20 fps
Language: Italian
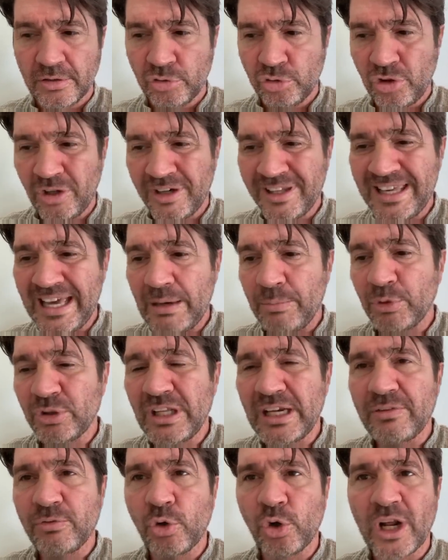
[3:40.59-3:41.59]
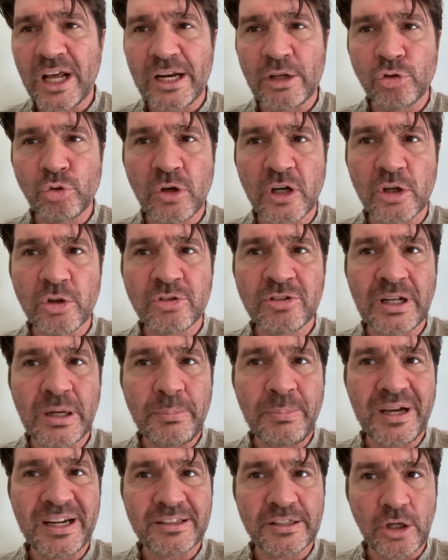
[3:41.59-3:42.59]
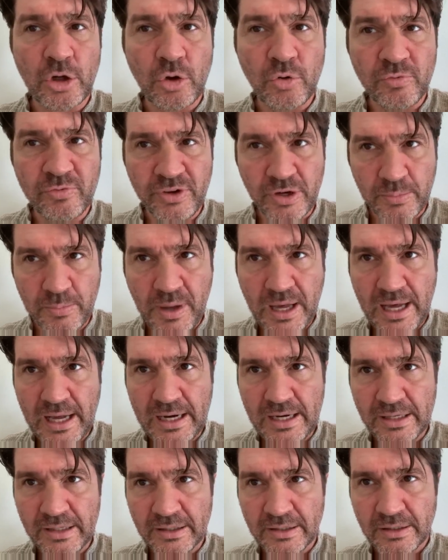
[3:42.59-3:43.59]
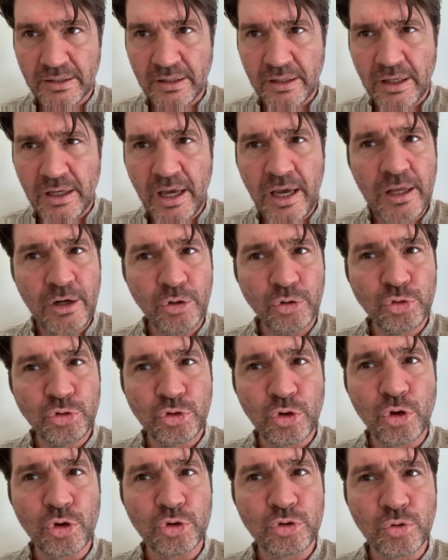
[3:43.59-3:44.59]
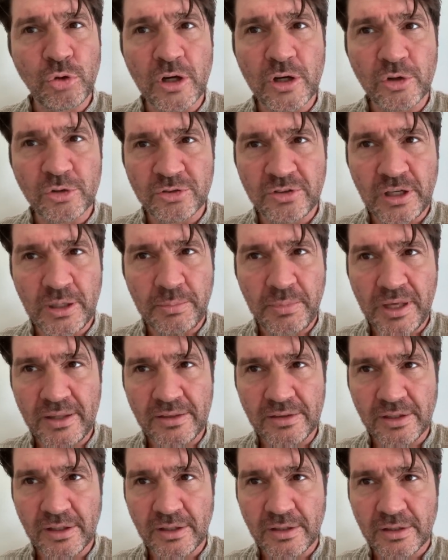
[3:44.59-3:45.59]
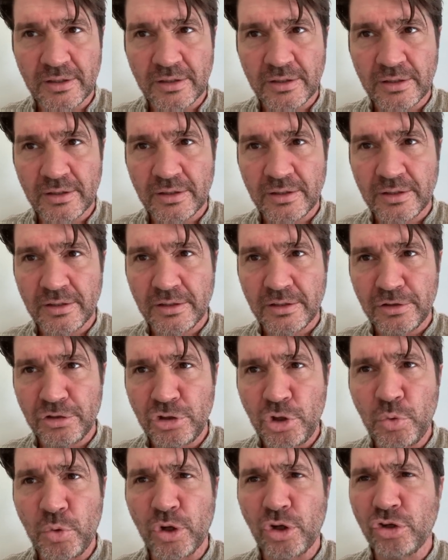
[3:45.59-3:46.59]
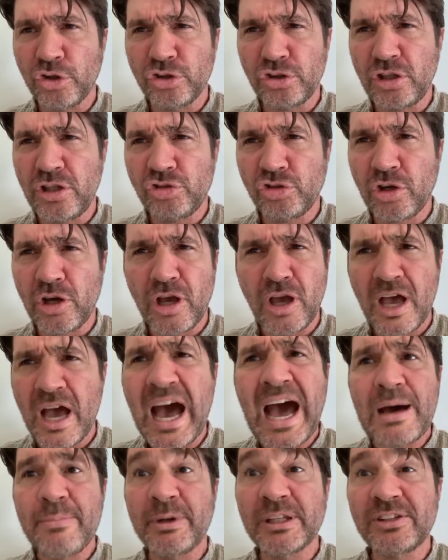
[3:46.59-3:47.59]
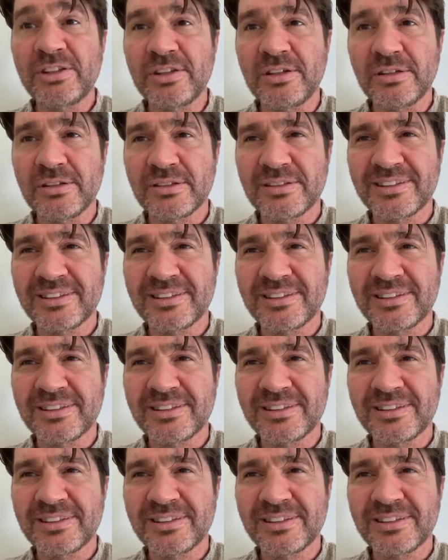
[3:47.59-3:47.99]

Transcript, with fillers: Cerchiamo di lavorare sulla nostra parte non verbale e non solo sulla nostra mente, di quello che ti dice amati.